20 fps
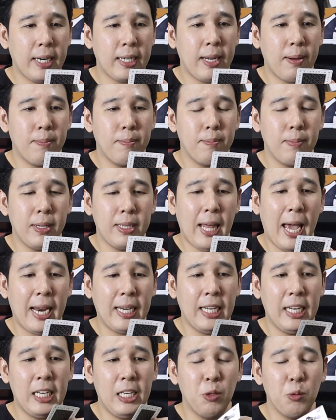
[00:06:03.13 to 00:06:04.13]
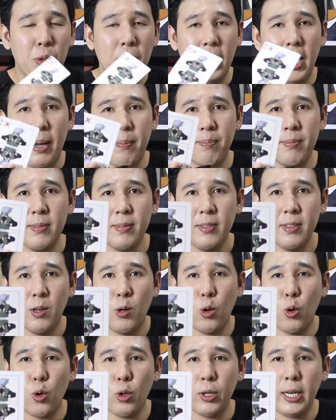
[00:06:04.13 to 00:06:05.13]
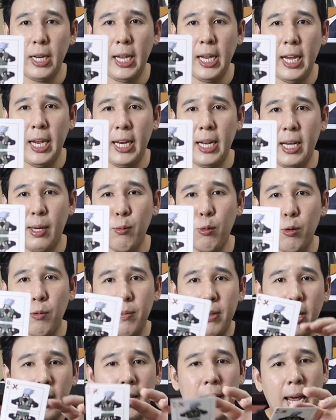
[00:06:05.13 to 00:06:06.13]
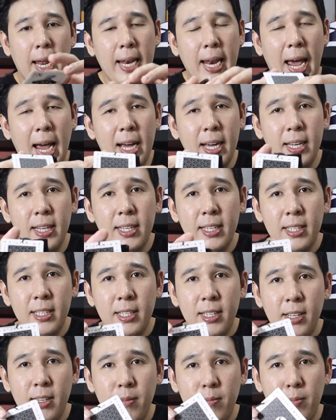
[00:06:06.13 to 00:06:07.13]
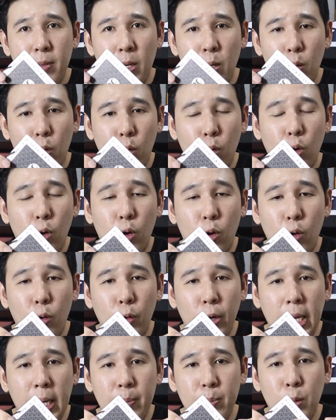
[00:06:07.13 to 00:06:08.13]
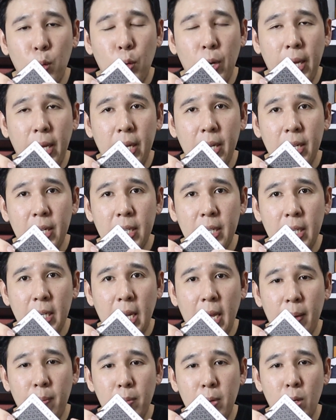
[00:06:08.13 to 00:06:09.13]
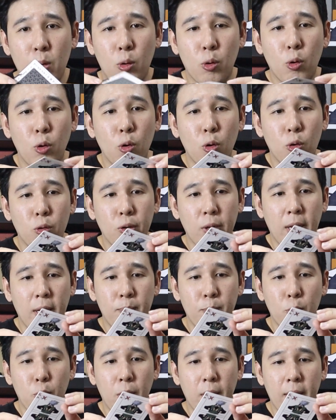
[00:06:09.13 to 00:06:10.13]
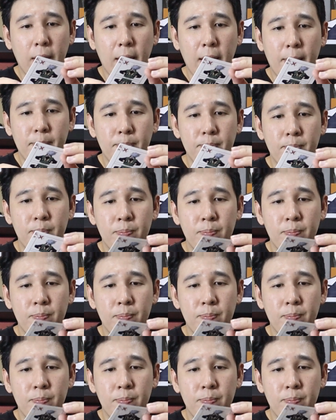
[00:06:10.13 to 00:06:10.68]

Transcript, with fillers: ลังทำประสานอินอยู่นะครับโคเทนะครับผมแล้วก็ด้านหลังมีโลโก้ของโฮเอมด้วยนะมีโลโก้ของโฮเอมด้วยนะครับ